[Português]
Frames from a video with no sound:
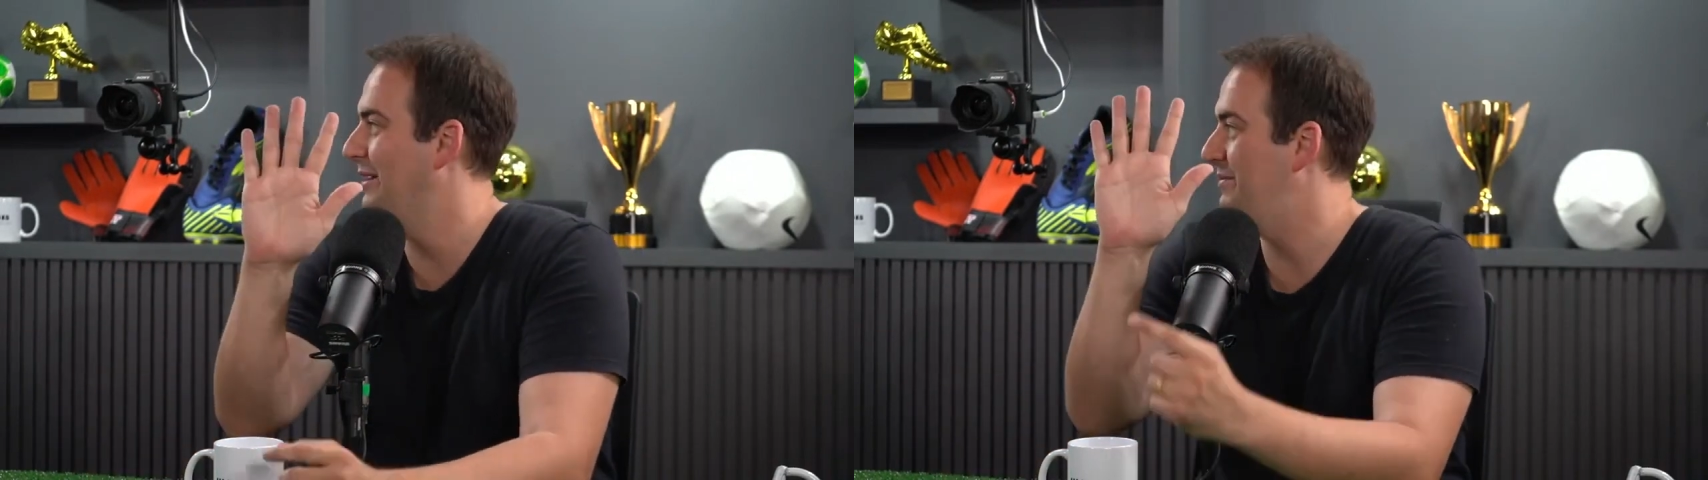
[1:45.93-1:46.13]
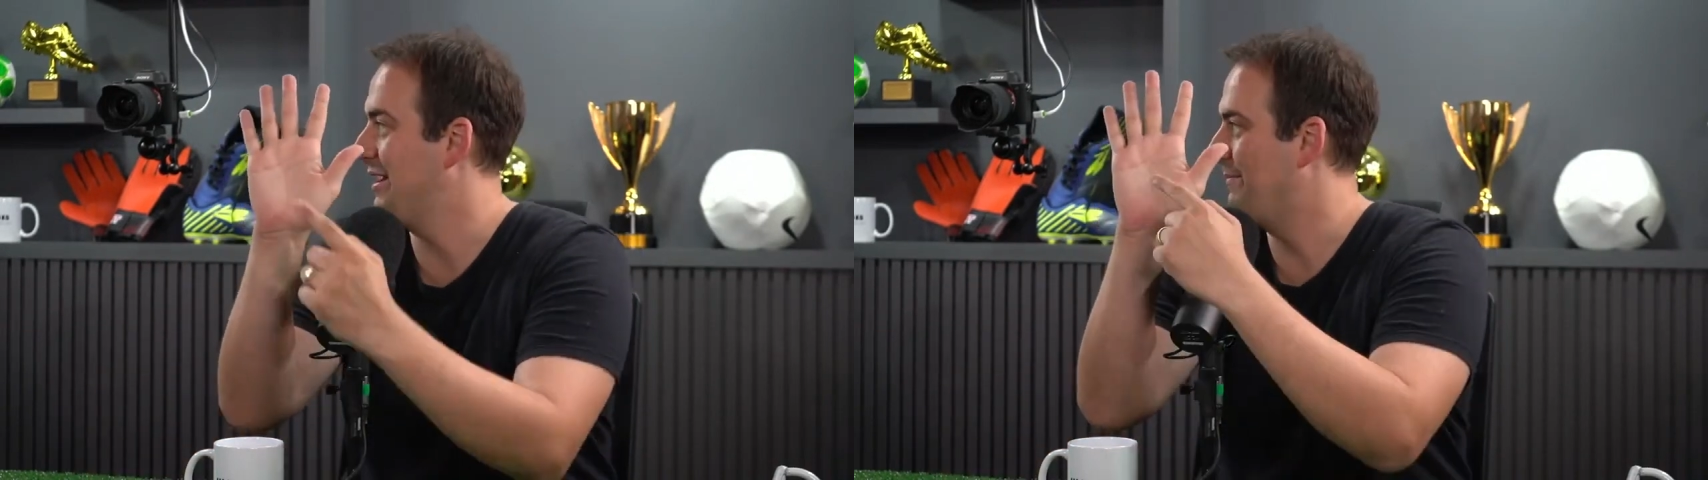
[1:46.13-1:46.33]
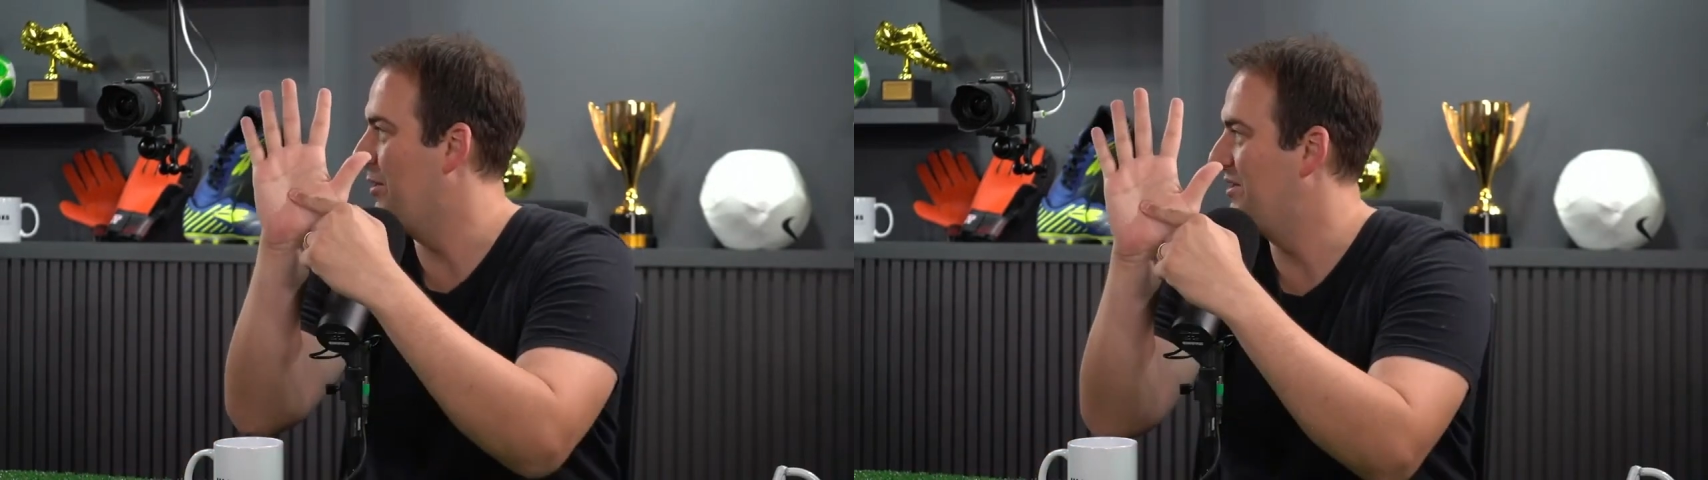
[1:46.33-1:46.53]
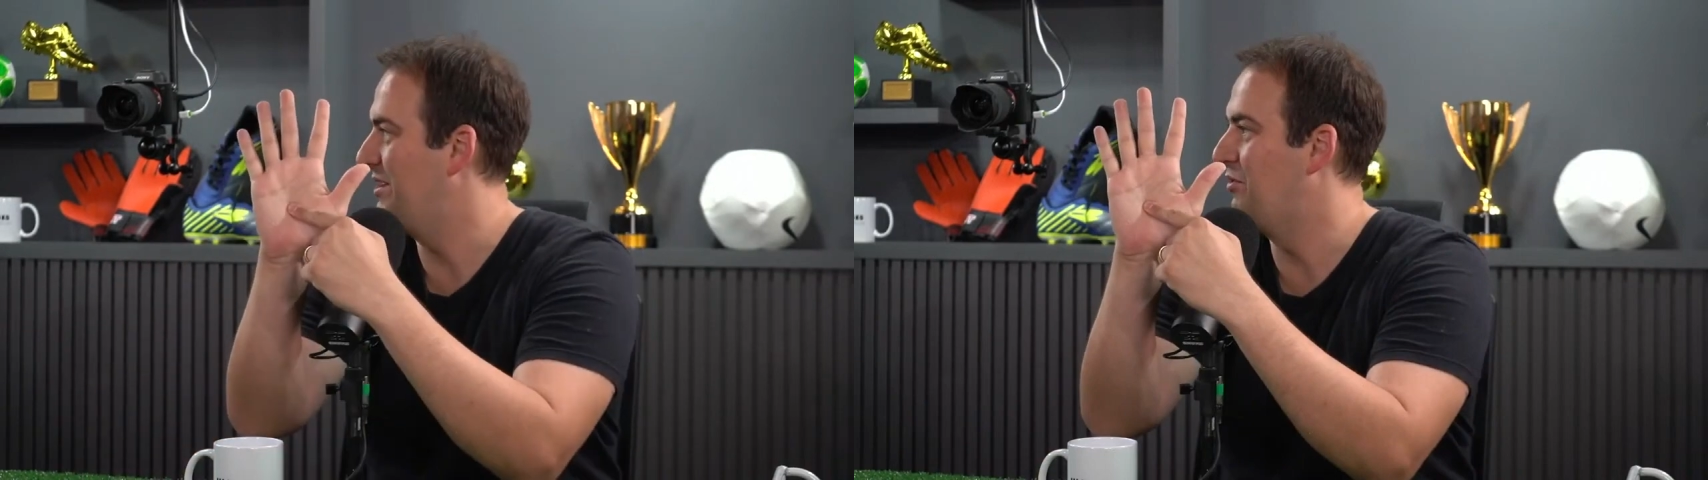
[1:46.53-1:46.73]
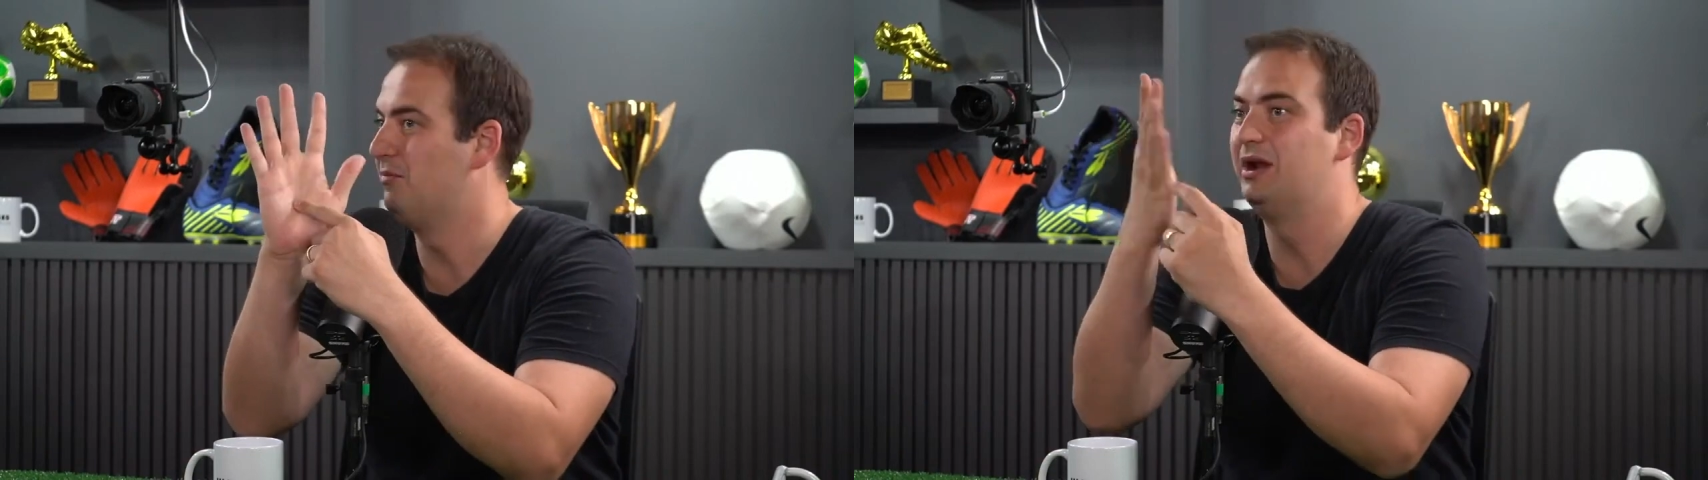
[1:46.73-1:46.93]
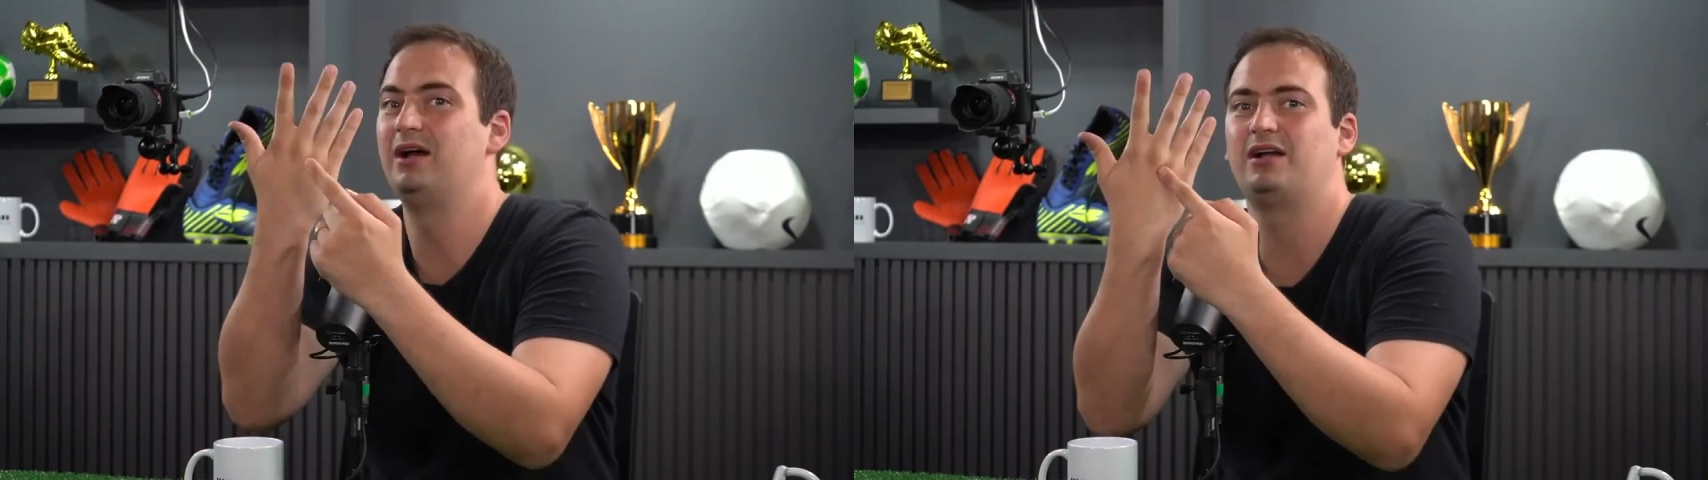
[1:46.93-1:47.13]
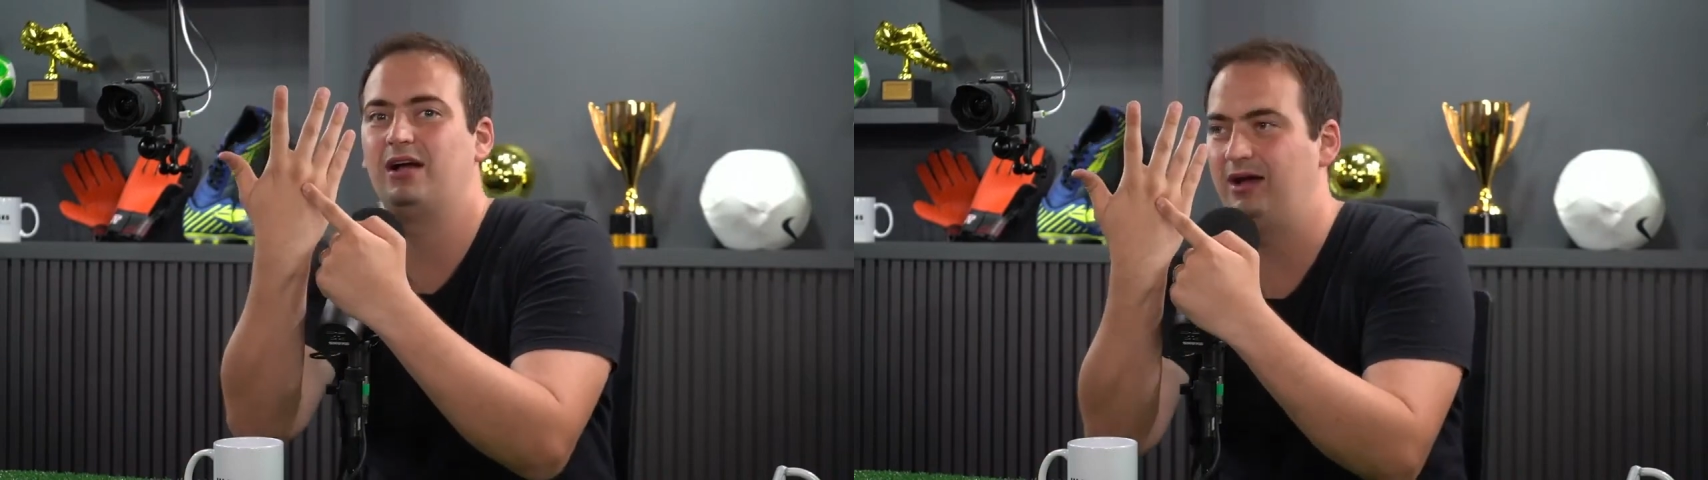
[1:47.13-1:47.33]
Porque a palma da mão branca,